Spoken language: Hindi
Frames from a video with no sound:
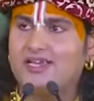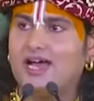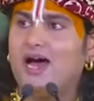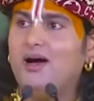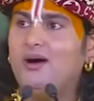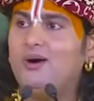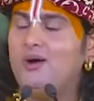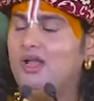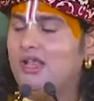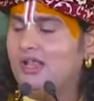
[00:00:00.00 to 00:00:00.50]

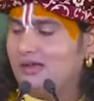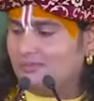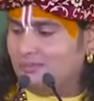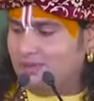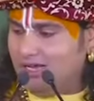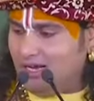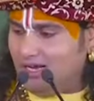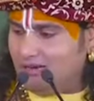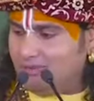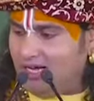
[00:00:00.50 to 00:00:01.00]
जाओ
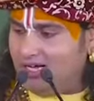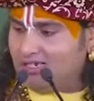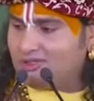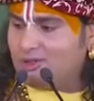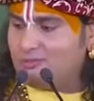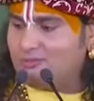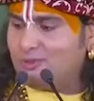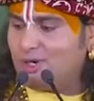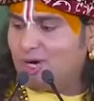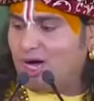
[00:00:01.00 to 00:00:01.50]
मेरा भक्त
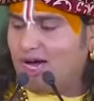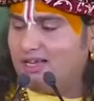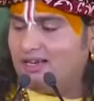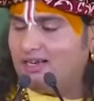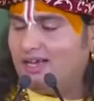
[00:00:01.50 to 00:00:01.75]
पुकार